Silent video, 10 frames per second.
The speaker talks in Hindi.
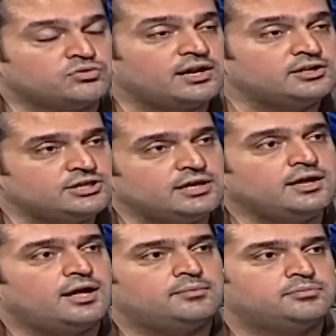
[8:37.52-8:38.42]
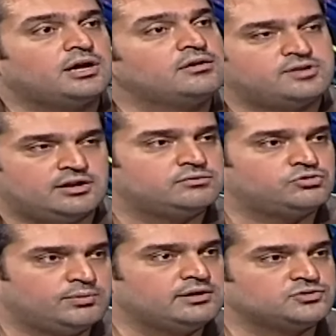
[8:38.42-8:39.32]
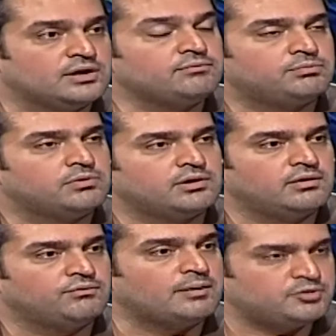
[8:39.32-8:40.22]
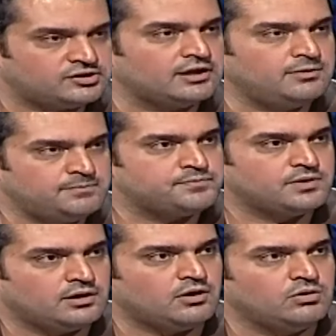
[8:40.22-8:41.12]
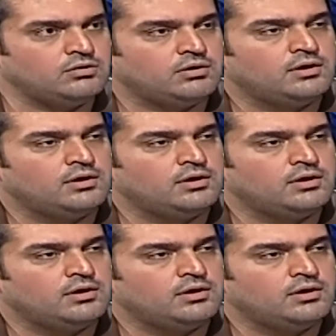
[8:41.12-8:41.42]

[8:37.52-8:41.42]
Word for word: गुजारिश ये कि आप कल ज़रा सुबह जो है वापस आइए लाहौर